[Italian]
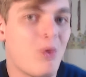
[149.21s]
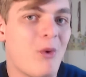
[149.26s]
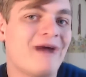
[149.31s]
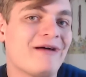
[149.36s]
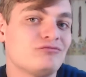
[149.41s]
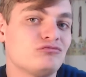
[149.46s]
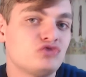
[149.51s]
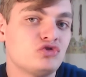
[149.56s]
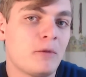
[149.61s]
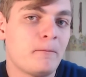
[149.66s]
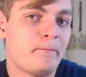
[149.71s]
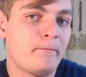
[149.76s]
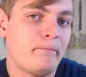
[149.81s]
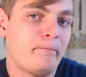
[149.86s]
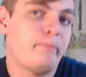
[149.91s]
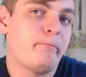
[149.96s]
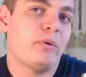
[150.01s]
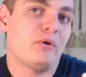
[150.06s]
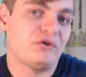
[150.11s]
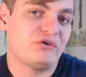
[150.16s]
quando
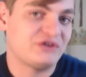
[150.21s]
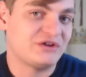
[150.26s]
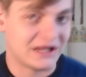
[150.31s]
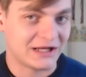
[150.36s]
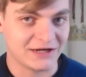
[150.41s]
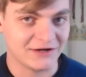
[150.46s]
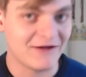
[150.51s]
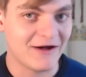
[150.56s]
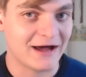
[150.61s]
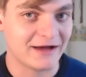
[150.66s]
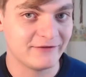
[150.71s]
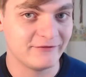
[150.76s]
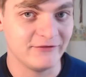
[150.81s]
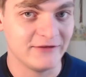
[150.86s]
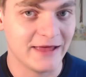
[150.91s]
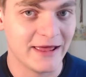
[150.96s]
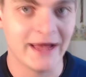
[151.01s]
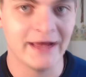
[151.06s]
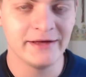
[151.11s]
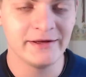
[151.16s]
possa
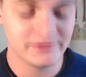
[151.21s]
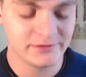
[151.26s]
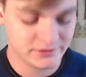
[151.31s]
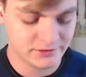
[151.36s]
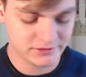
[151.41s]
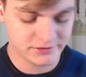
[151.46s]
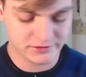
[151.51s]
arrivarvi, eh.